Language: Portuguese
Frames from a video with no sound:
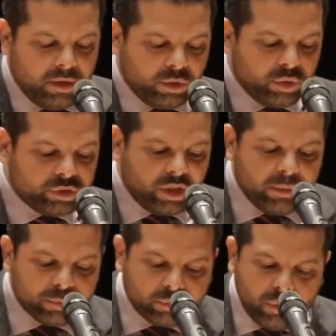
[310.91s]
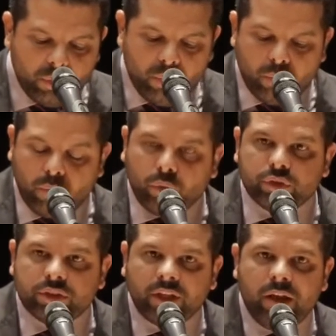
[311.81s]
Então nós temos um
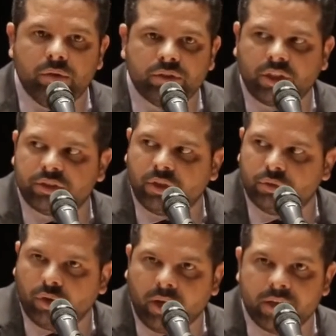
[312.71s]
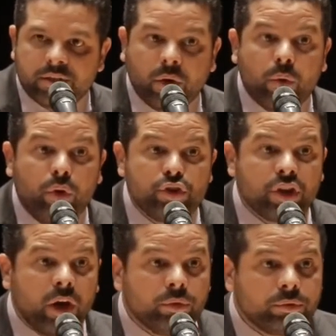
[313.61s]
Conselho de Gestão de OS, que é o
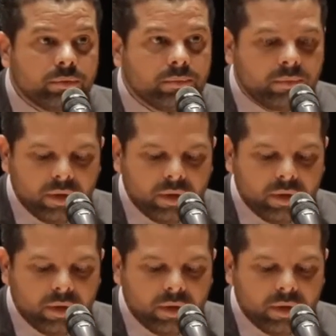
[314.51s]
CONGELS.